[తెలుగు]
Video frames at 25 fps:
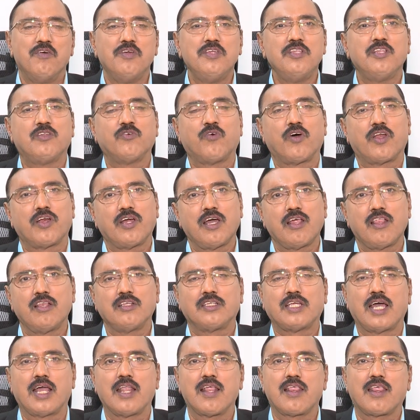ఇంతవరకు అసలు
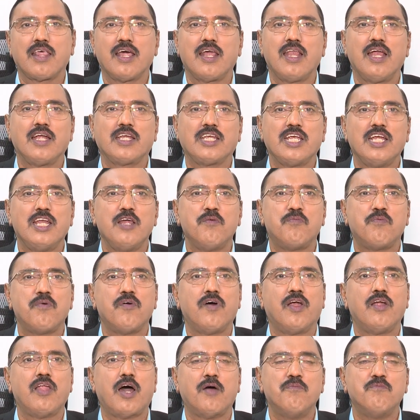జనసేన టీడీపీ
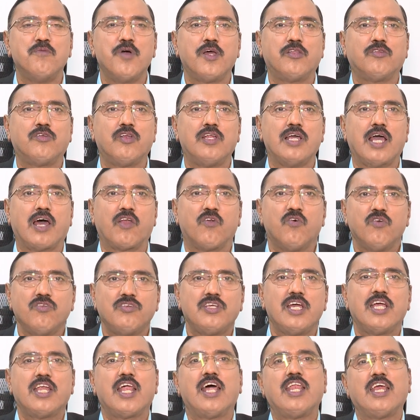వాళ్ళు అభ్యర్థులు అనౌన్స్
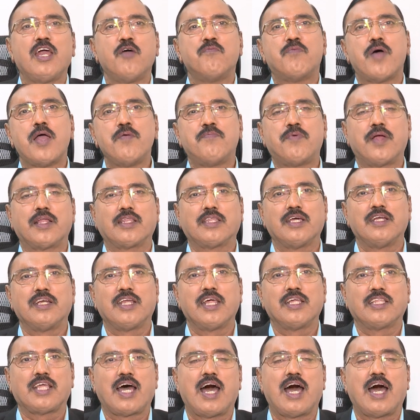చేయడానికే భయపడుతుంటే